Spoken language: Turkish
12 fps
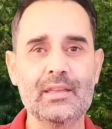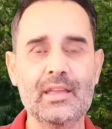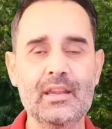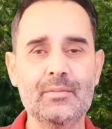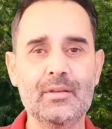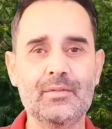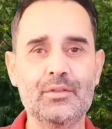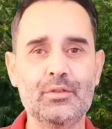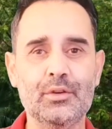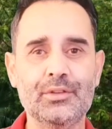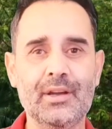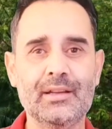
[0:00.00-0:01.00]
Yeni bir
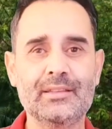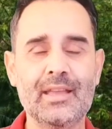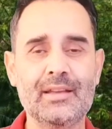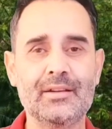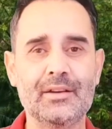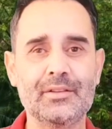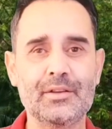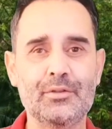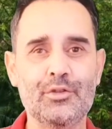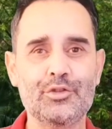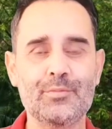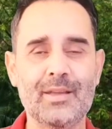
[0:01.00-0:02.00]
videoda tekrardan
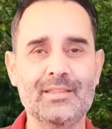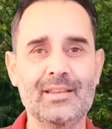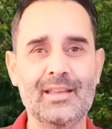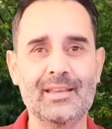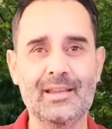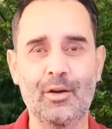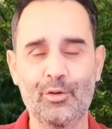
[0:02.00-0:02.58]
görüşmek dileğiyle.